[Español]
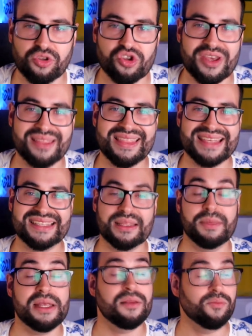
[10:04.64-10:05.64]

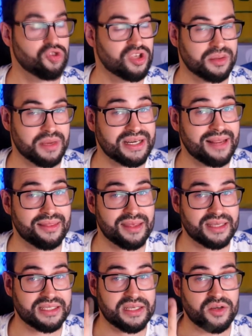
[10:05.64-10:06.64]
187.000, muchísimas
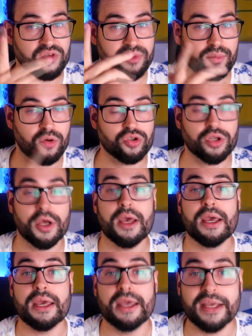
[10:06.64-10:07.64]
gracias y nos vemos
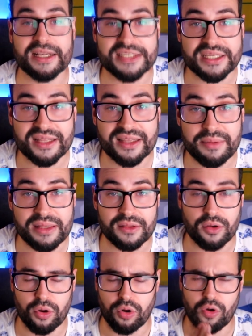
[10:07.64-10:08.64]
en el siguiente
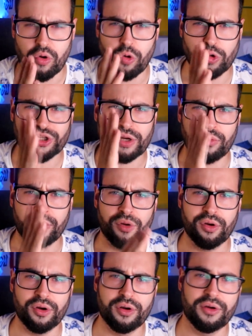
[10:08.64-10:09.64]
vídeo. Un saludo.